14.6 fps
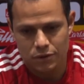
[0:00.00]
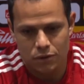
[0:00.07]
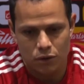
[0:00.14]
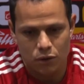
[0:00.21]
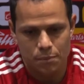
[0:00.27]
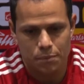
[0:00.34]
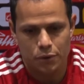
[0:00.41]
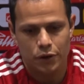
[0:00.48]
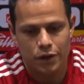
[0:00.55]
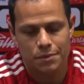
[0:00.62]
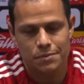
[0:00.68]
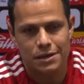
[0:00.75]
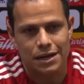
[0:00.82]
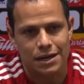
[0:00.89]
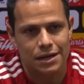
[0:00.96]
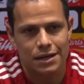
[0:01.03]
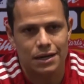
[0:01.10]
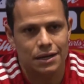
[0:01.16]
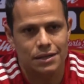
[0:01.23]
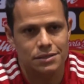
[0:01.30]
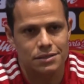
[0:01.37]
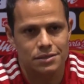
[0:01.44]
hoy por hoy en mi
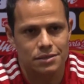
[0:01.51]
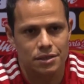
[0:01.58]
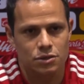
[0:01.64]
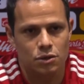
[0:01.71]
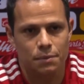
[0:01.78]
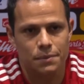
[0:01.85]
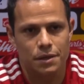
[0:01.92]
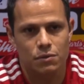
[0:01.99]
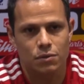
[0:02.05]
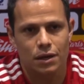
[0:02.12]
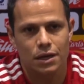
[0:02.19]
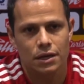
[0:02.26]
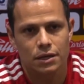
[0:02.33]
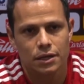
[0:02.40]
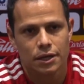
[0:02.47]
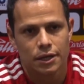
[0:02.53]
carrera es, es Club Tijuana